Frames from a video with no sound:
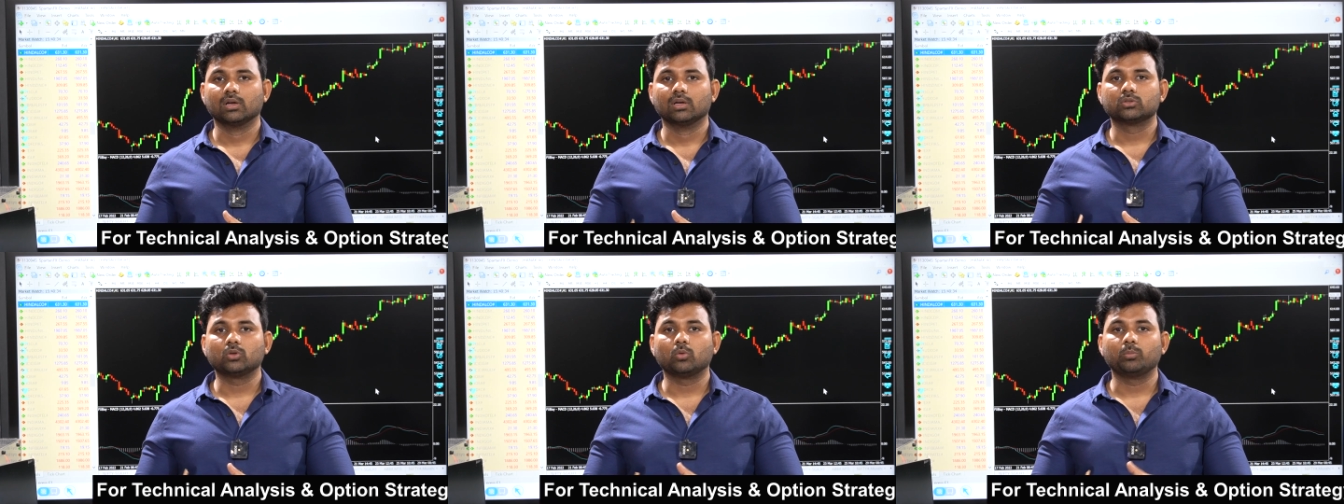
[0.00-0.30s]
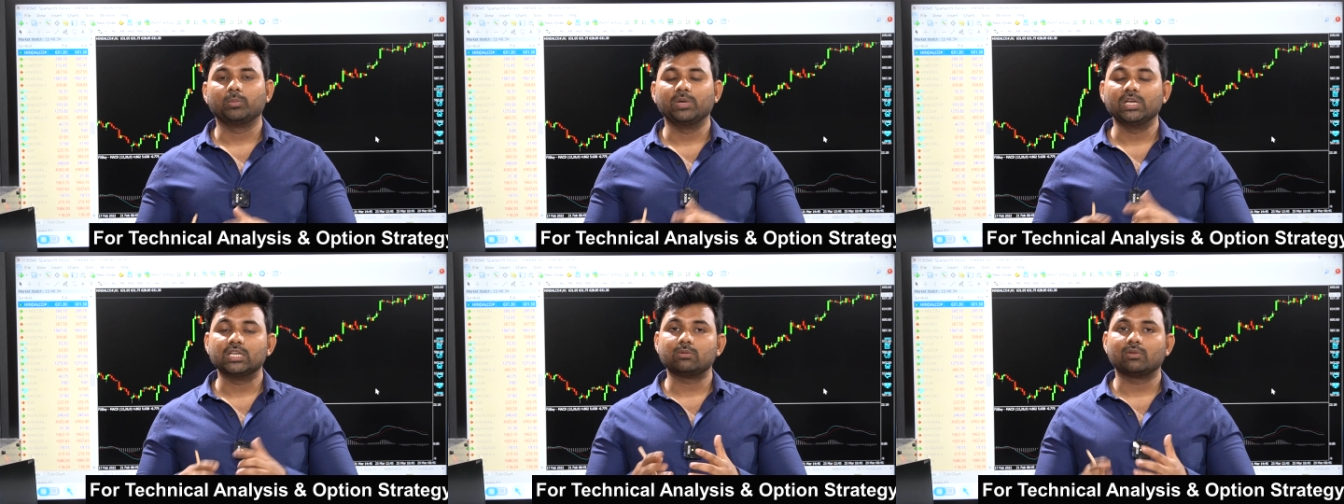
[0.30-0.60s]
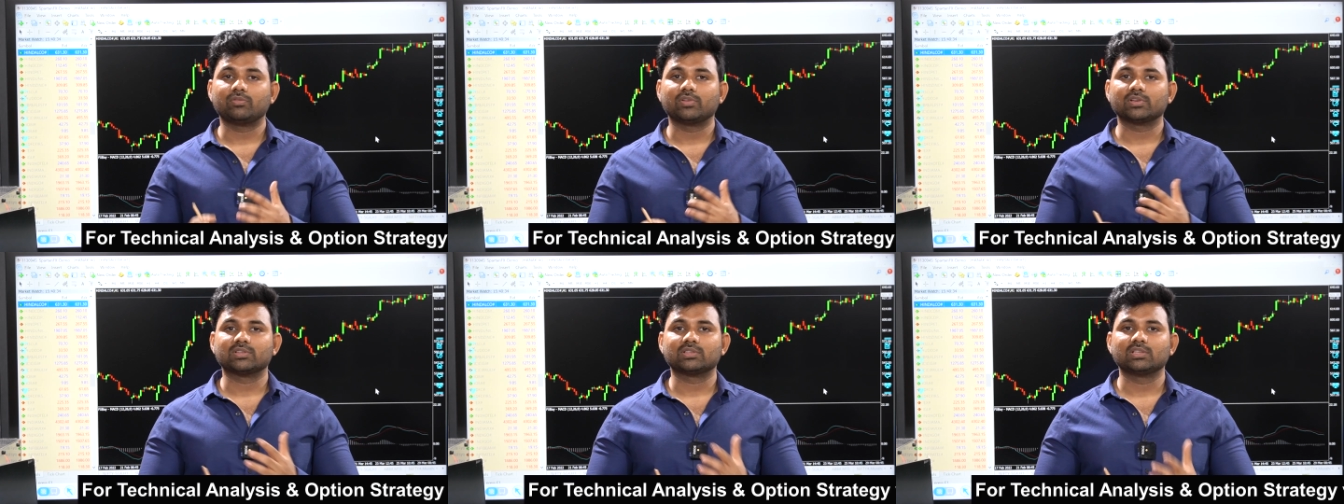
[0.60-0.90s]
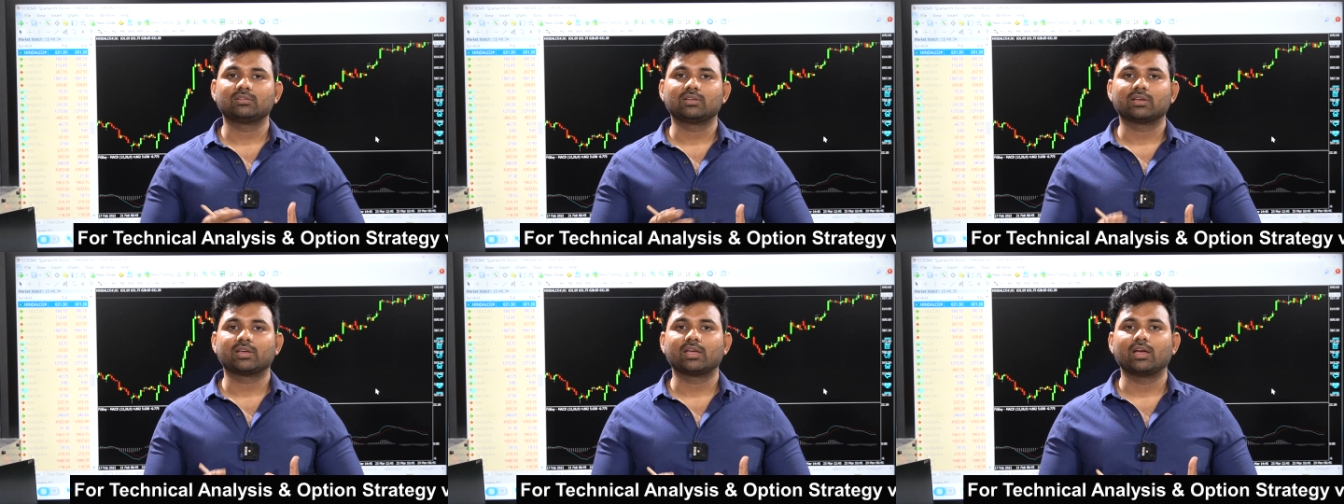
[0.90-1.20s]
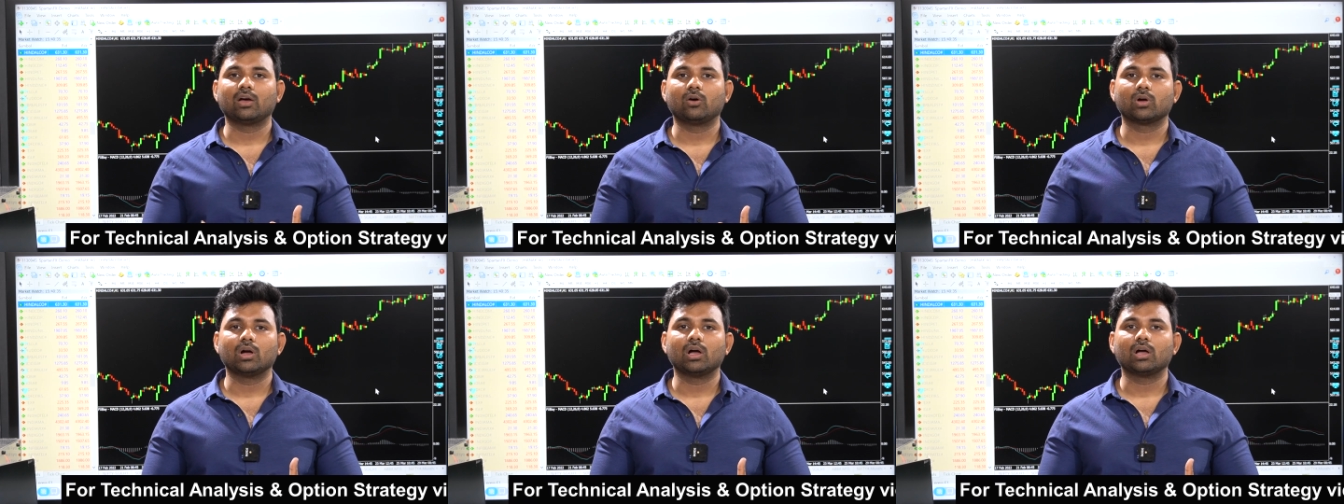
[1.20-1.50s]
तो बीच में फंसने से क्या
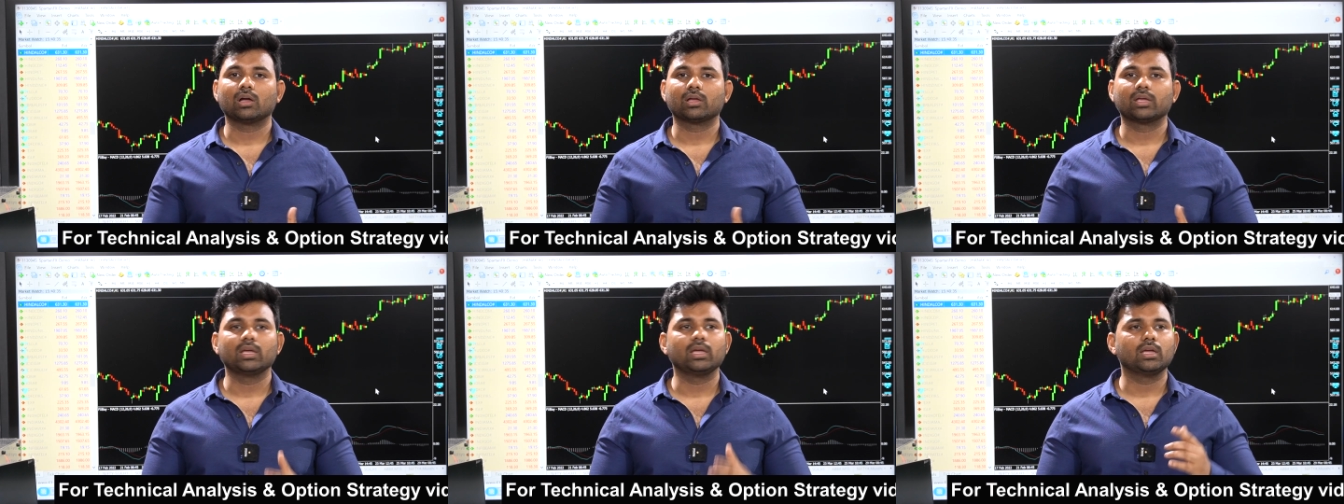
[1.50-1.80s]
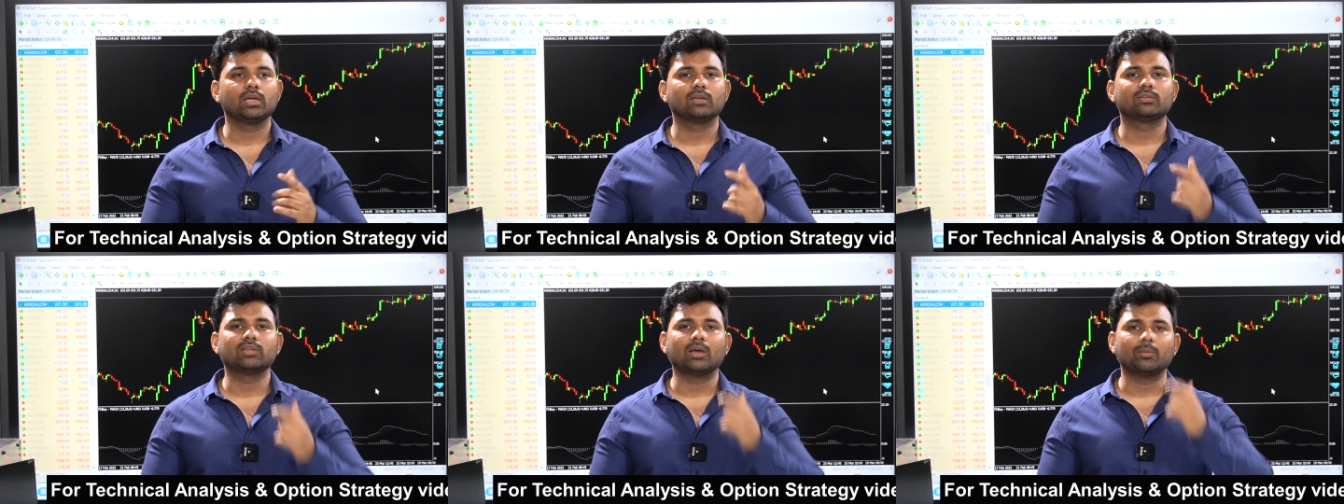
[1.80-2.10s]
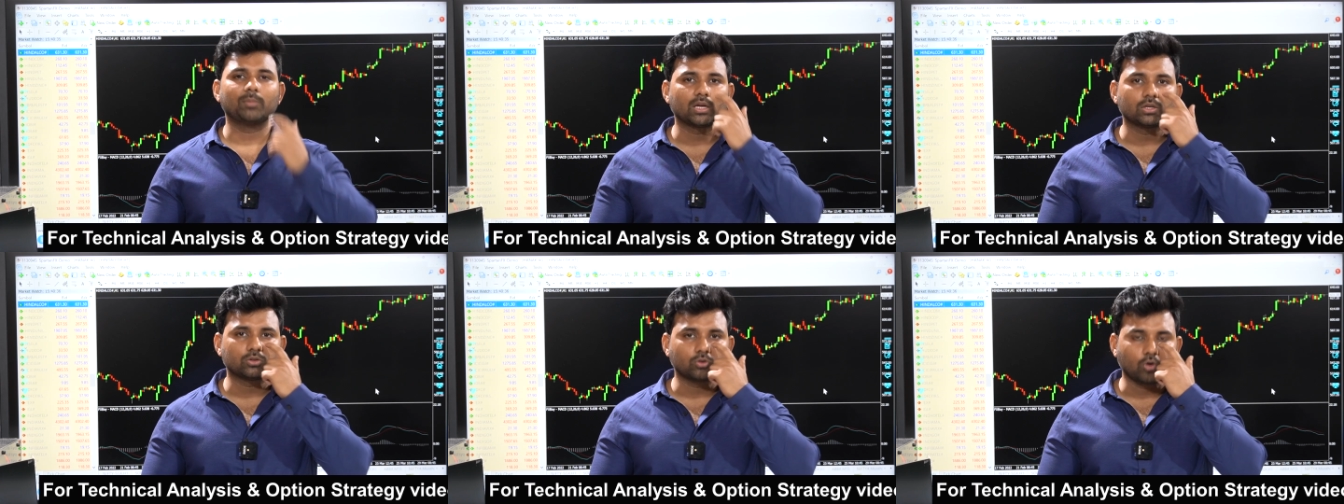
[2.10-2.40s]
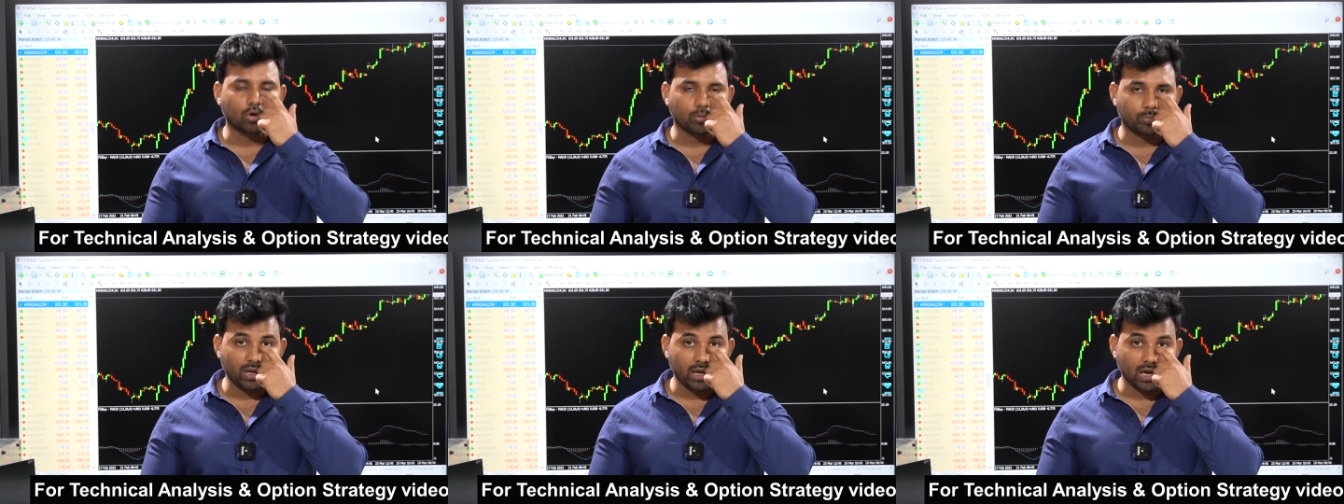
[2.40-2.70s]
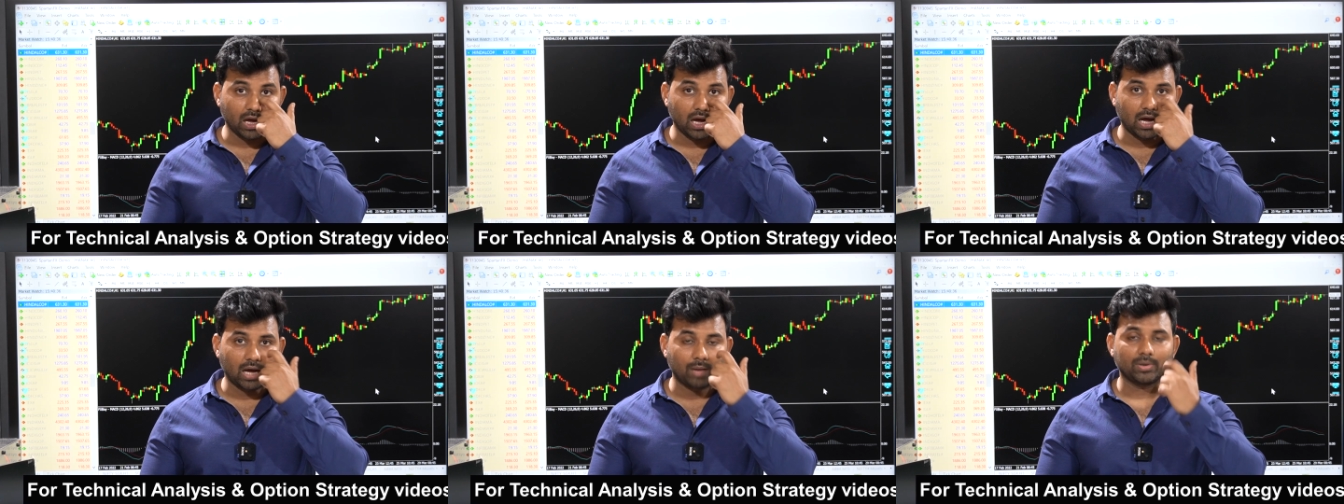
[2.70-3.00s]
होगा कि एग्जाम्पल के तौर पर
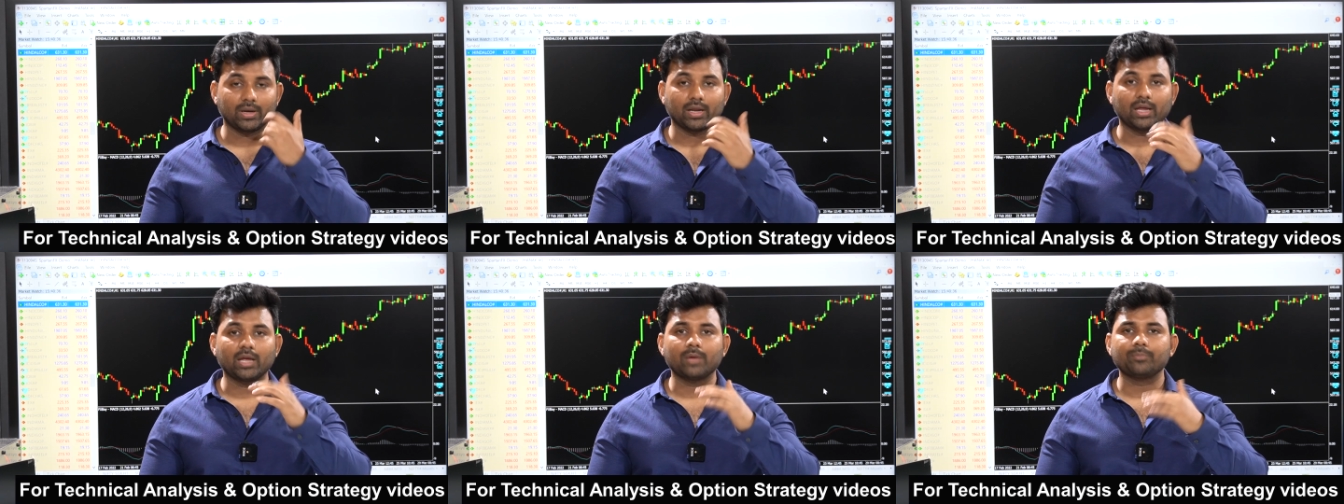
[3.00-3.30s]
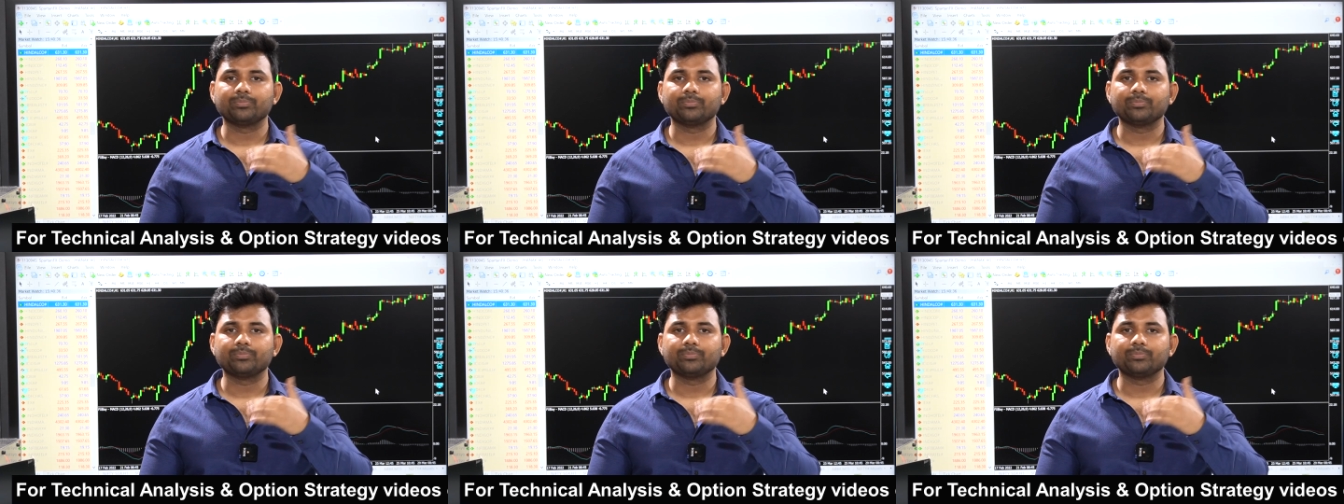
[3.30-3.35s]
आपने